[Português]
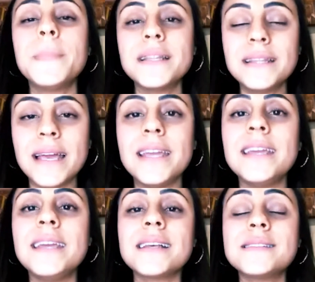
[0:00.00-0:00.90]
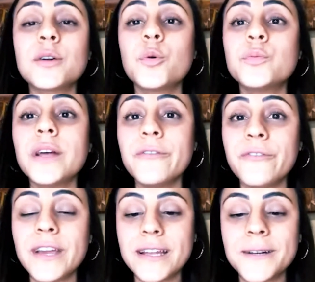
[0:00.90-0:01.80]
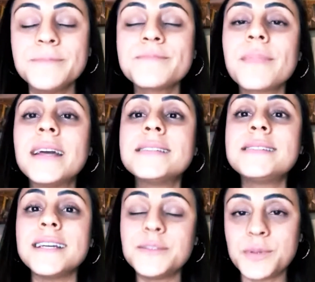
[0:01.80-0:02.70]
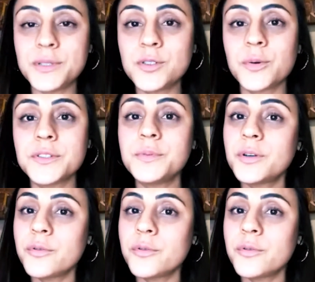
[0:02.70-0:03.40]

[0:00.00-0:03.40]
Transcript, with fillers: Mandei e na segunda-feira seis pessoas me